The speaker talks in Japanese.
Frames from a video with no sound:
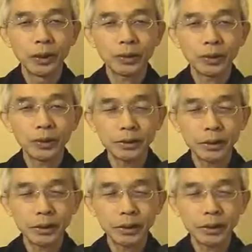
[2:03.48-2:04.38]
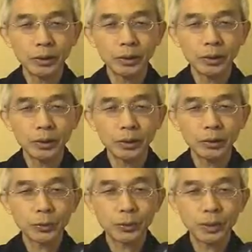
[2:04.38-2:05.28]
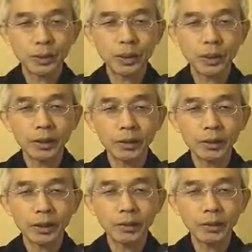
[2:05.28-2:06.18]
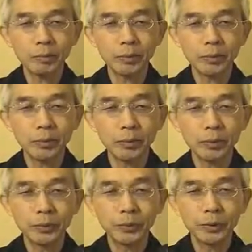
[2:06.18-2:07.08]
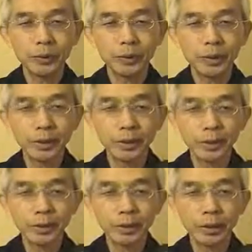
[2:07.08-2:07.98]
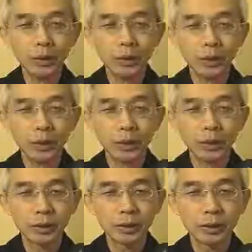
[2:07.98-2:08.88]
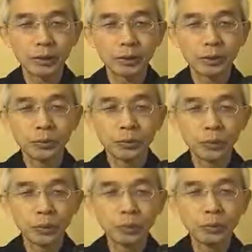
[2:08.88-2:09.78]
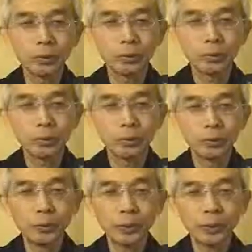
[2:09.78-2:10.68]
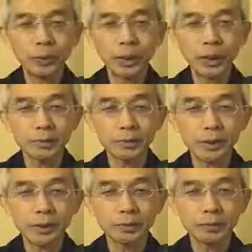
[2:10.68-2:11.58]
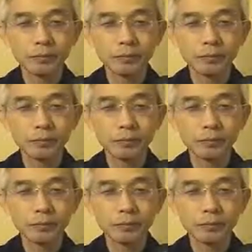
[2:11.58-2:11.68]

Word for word: 果たしてそれが神様の願いであろうかとも思うことがあります